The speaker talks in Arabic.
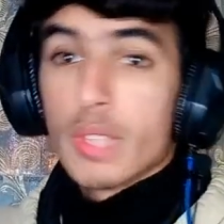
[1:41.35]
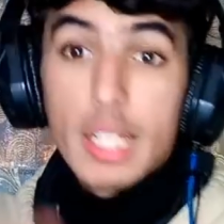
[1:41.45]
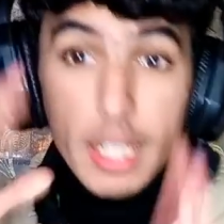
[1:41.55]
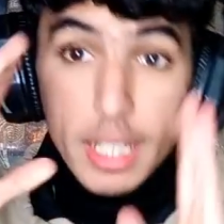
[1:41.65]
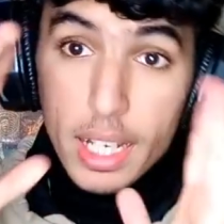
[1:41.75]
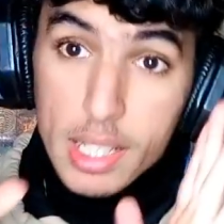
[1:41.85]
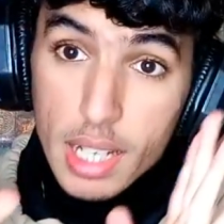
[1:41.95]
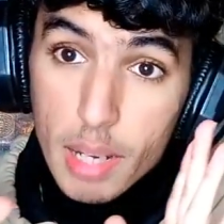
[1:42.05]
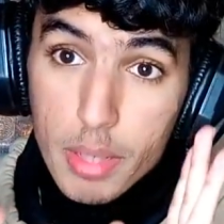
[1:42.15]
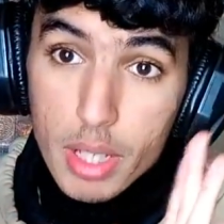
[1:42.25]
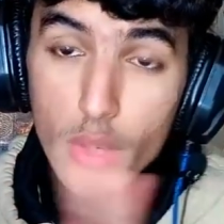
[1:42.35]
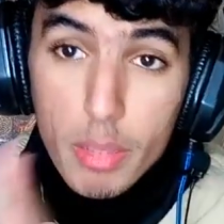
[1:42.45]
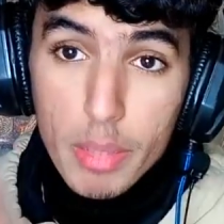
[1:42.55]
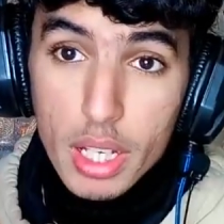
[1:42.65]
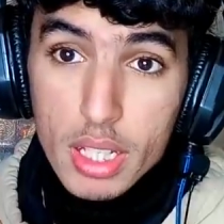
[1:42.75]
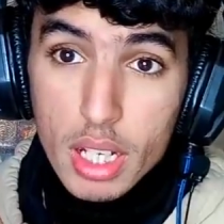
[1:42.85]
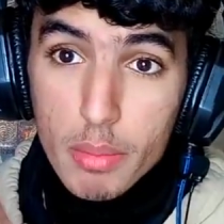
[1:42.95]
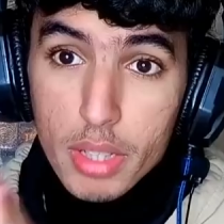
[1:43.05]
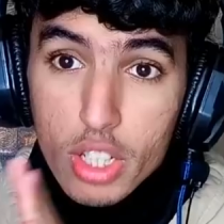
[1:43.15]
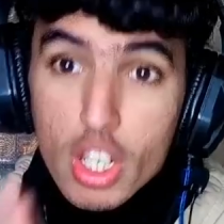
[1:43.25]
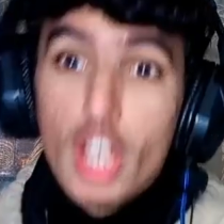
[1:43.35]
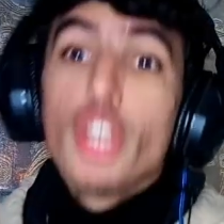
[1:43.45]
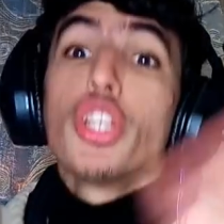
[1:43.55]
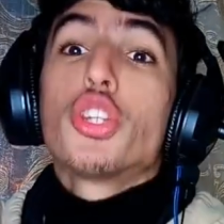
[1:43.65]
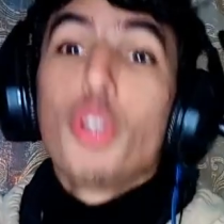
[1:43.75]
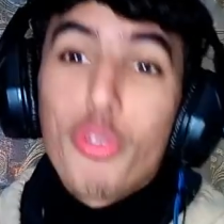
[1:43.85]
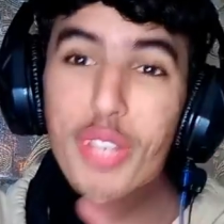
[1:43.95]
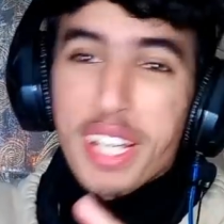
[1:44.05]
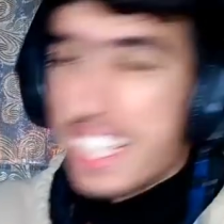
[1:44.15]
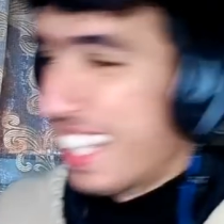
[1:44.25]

اللي كيحترمني واللي ما يحترمنيش يدو فيه